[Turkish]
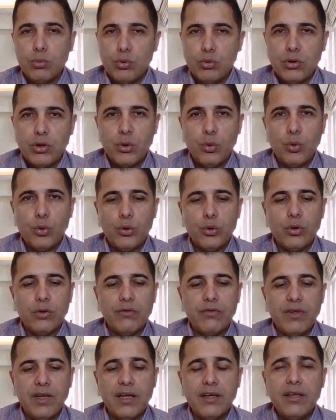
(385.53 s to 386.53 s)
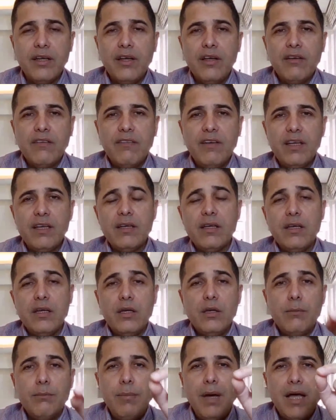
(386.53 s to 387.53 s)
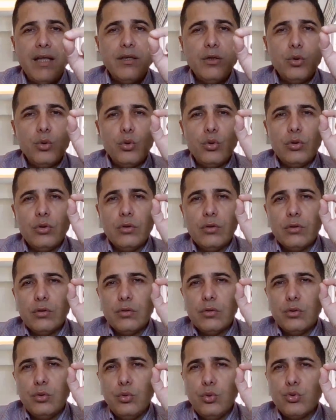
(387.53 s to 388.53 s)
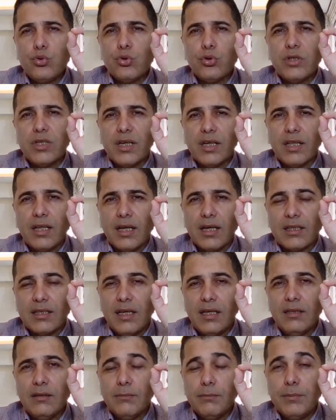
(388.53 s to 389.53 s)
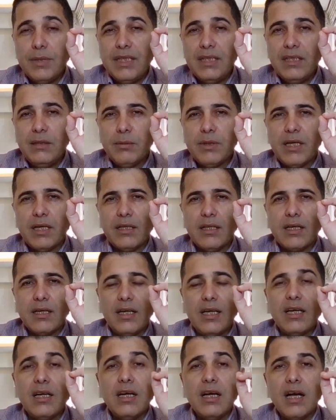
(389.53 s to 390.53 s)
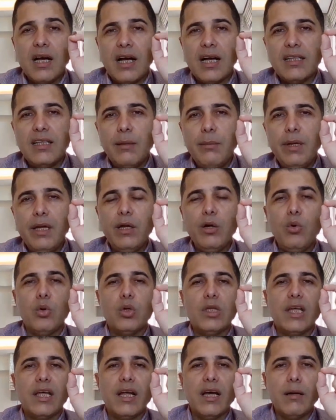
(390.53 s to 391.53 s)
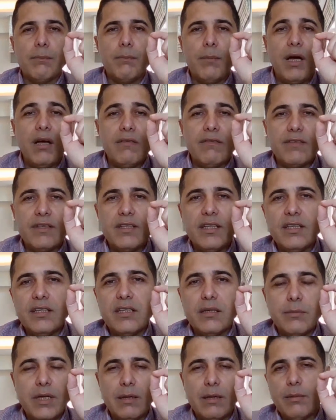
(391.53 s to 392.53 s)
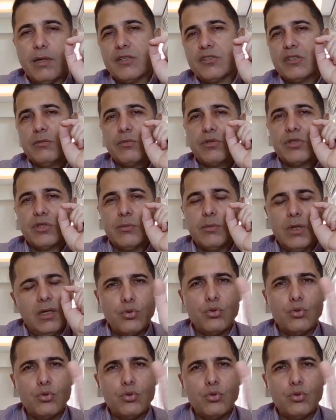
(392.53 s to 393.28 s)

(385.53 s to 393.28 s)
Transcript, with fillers: Bunları okuyorum filan ve ben 3 ee, liralardan bildiğim kadarıyla kademeli olarak Banvit'e girmeye başlamıştım.